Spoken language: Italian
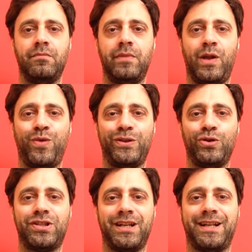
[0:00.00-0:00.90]
e quando
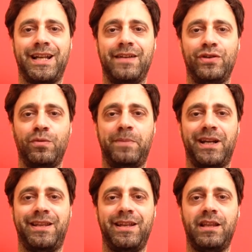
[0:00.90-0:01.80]
staccavano
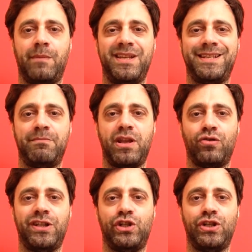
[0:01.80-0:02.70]
per chiedermi se mi
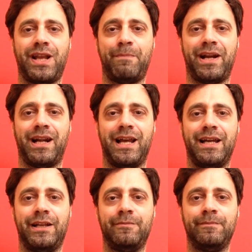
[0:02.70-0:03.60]
ero decisa a
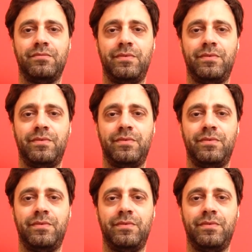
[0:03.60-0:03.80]
parlare,